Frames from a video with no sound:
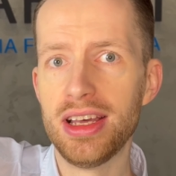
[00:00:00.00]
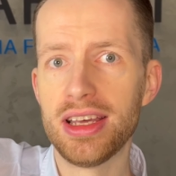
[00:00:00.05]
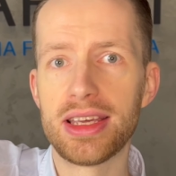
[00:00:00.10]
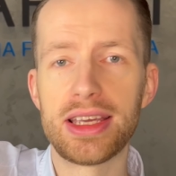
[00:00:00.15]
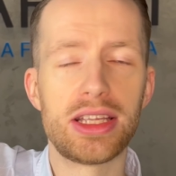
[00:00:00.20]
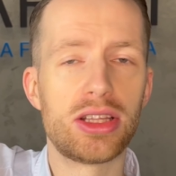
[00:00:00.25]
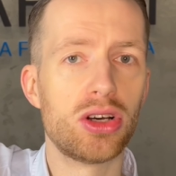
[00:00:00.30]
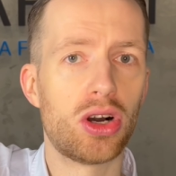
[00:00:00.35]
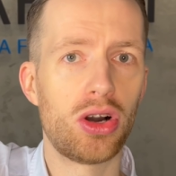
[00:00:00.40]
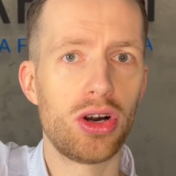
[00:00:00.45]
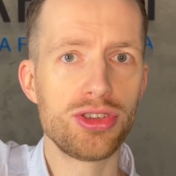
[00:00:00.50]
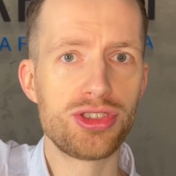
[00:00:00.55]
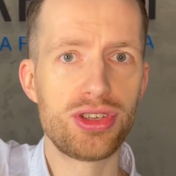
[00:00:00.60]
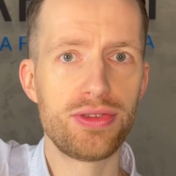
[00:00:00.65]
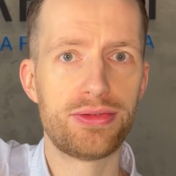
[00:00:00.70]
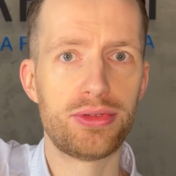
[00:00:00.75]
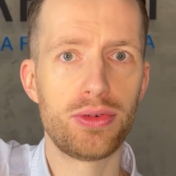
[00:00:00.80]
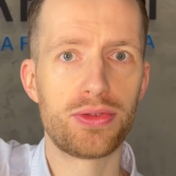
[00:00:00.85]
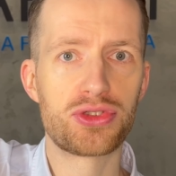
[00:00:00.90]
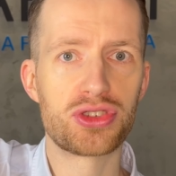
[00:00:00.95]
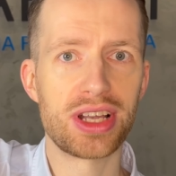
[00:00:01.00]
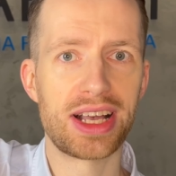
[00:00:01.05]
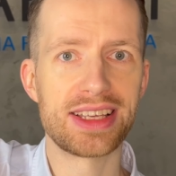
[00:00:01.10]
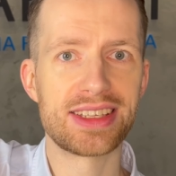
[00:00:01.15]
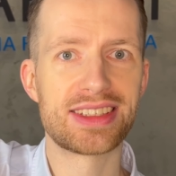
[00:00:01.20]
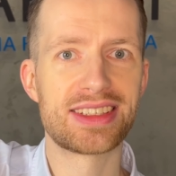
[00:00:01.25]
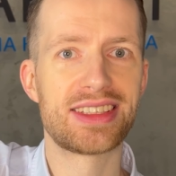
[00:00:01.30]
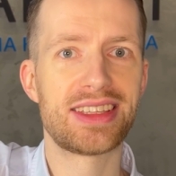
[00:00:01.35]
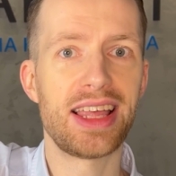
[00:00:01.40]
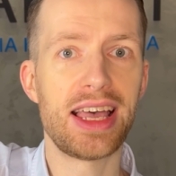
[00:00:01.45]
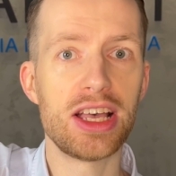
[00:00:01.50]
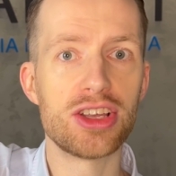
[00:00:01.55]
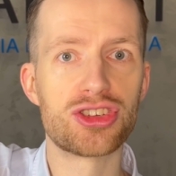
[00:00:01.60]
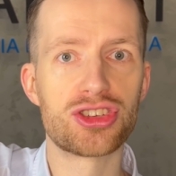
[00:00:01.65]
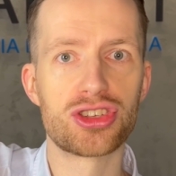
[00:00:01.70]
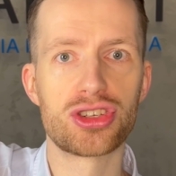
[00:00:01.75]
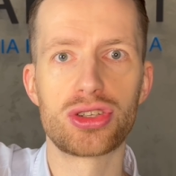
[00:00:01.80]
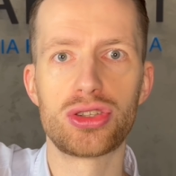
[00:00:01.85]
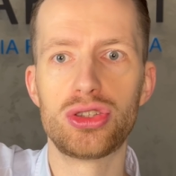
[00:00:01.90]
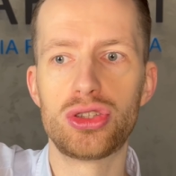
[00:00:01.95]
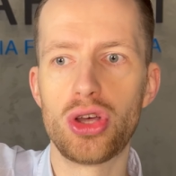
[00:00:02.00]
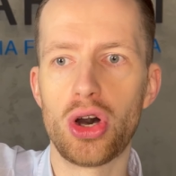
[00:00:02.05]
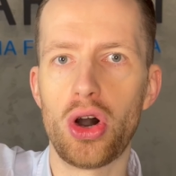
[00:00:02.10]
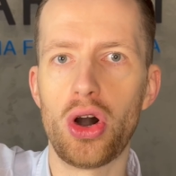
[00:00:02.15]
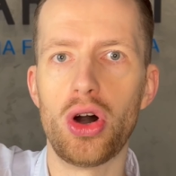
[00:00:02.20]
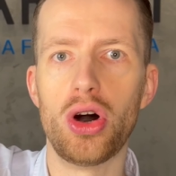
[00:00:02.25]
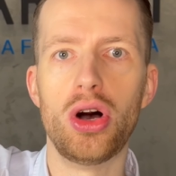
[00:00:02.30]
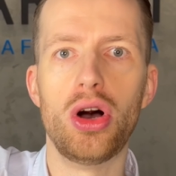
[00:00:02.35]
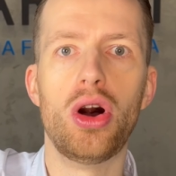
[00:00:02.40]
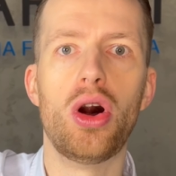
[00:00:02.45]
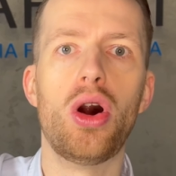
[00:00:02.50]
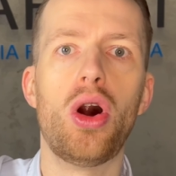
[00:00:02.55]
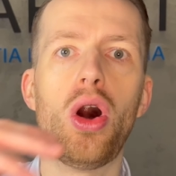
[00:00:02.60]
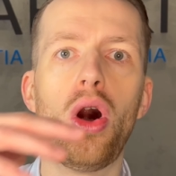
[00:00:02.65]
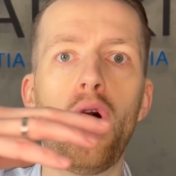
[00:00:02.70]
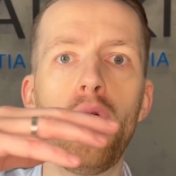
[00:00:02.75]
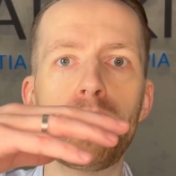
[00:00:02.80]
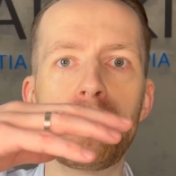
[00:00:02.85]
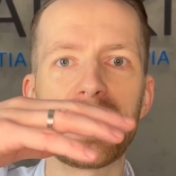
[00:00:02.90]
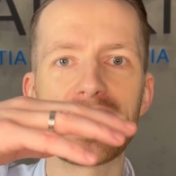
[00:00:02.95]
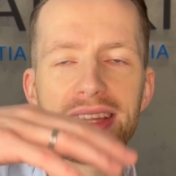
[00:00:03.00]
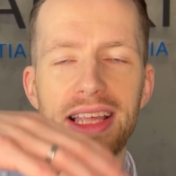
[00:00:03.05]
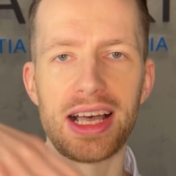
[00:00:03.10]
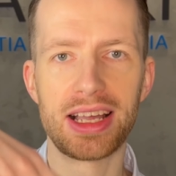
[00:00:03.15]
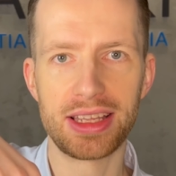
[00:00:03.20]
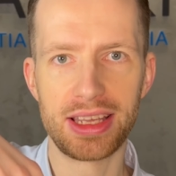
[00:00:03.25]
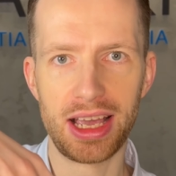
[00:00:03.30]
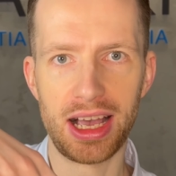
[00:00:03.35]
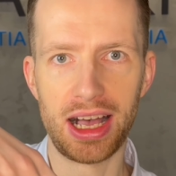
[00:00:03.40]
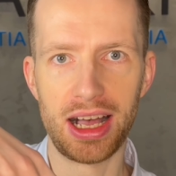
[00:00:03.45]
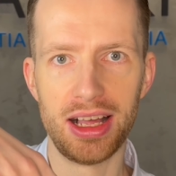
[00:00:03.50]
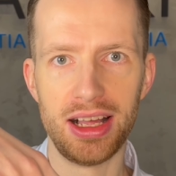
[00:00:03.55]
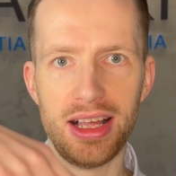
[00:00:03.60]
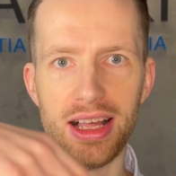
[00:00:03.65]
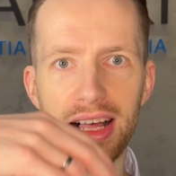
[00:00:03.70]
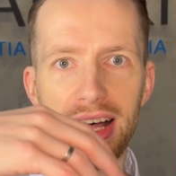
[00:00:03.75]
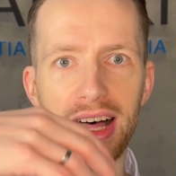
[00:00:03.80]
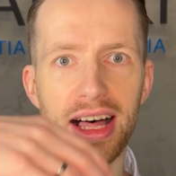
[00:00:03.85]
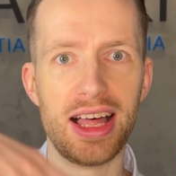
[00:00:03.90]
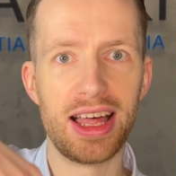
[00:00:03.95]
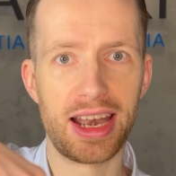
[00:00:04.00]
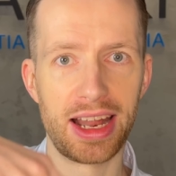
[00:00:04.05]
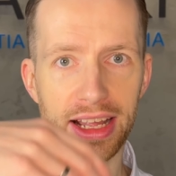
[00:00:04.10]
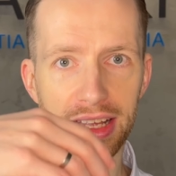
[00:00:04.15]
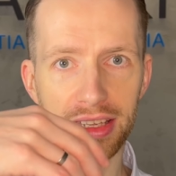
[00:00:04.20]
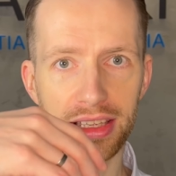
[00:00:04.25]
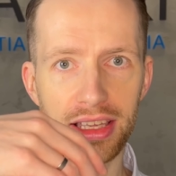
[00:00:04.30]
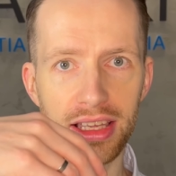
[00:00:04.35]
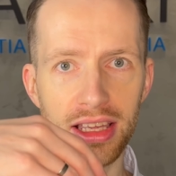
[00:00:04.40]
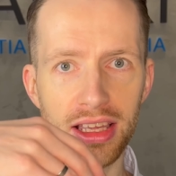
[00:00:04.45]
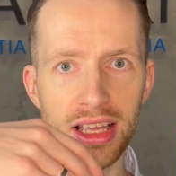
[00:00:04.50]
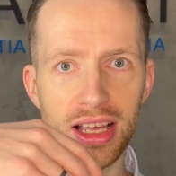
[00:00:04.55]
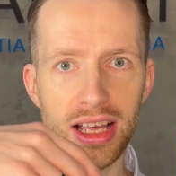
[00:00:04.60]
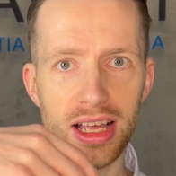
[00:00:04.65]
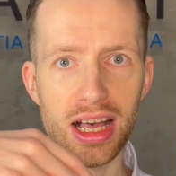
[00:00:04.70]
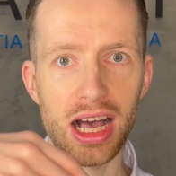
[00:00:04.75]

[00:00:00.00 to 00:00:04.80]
i dochodzi wówczas też do opadania ręki,